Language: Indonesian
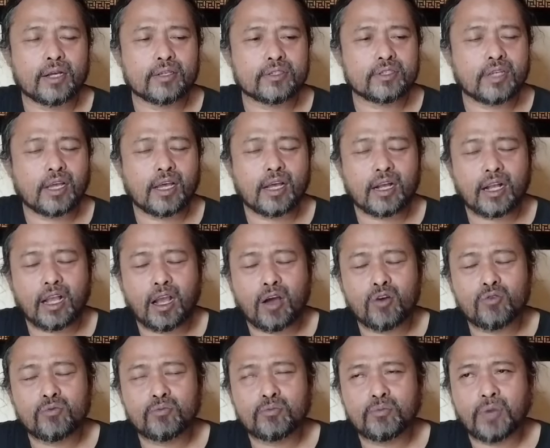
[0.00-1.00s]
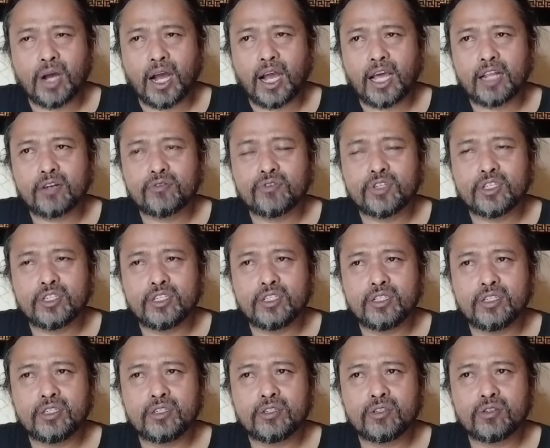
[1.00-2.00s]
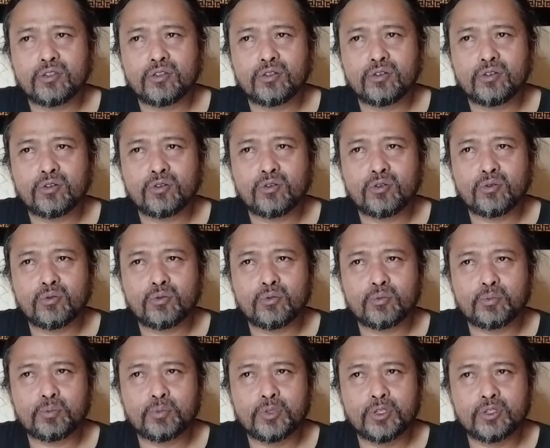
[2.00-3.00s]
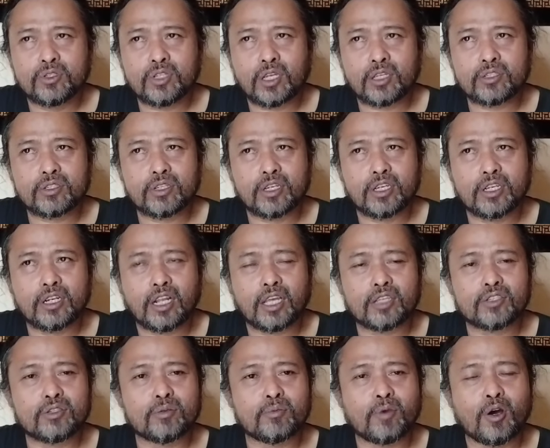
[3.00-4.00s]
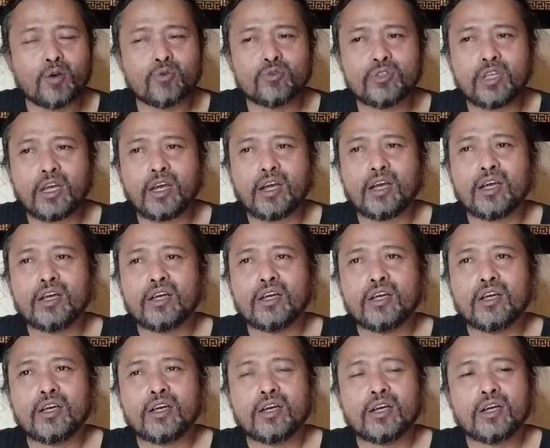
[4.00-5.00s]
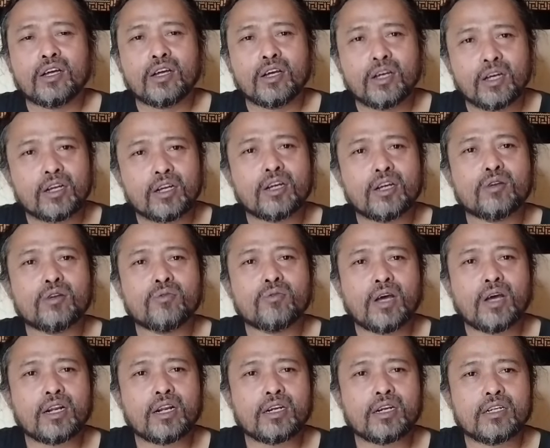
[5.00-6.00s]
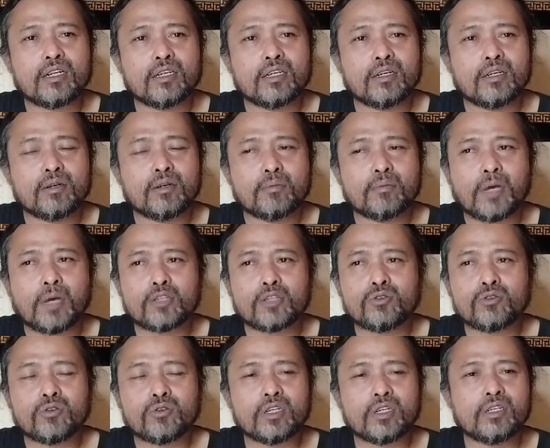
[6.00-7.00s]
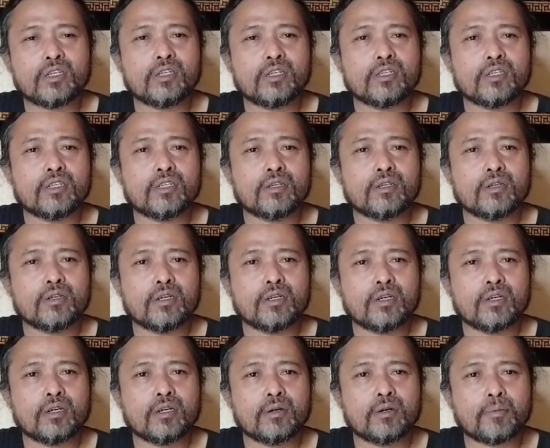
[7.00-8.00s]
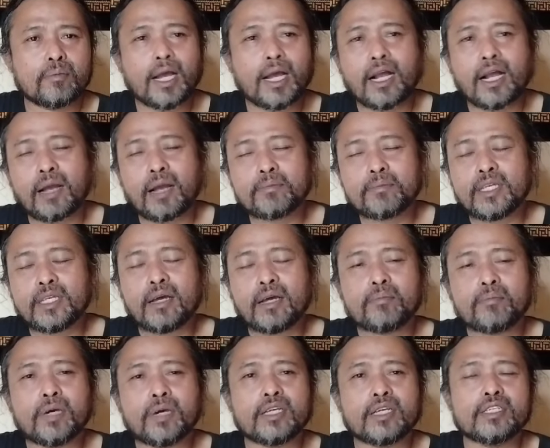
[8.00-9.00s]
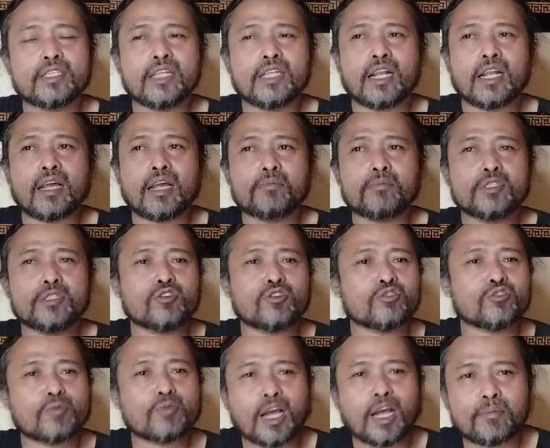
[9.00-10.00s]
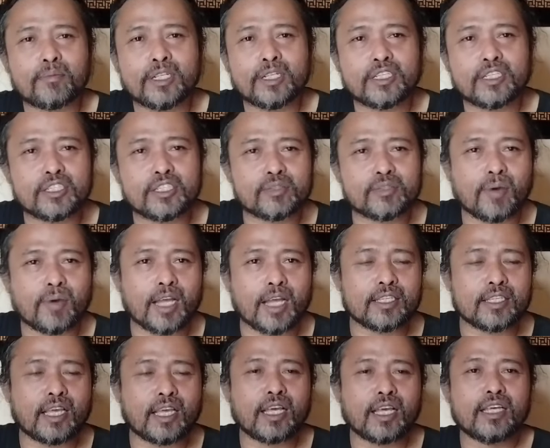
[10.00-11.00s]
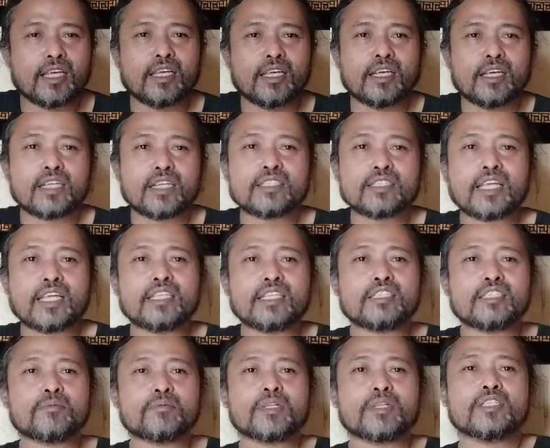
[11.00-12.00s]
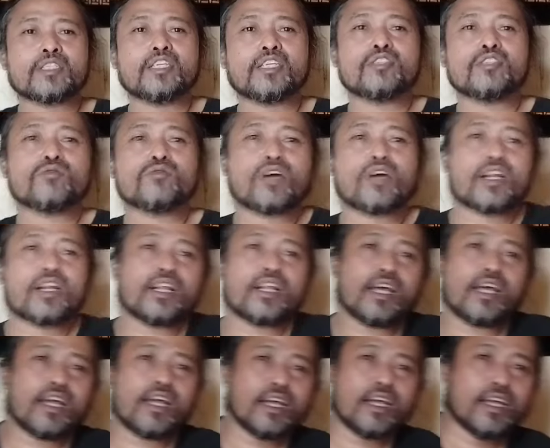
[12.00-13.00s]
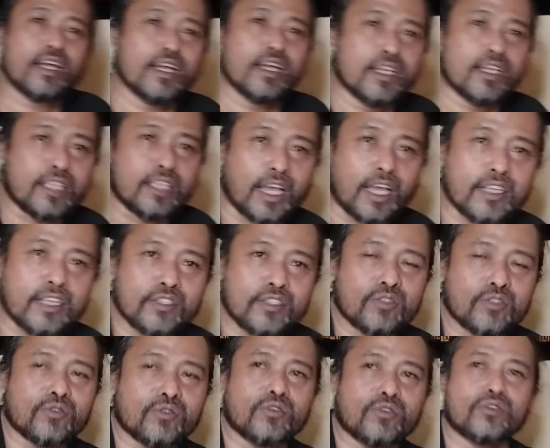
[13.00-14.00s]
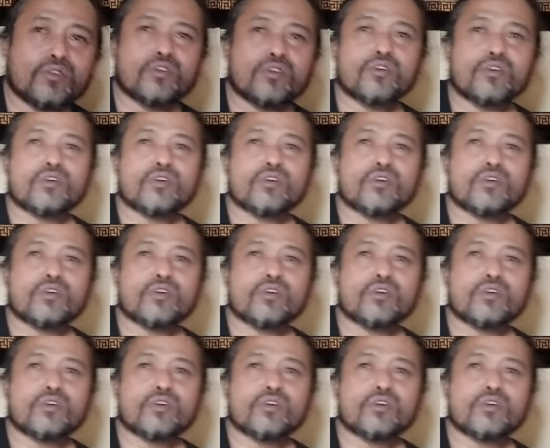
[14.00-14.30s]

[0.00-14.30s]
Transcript: bangsa kaum Ba'alwi ini bisa seenak semaunya keluar masuk ke makamnya baginda Nabi terus mengambil kiswahnya kesannya seperti itu karena yaitu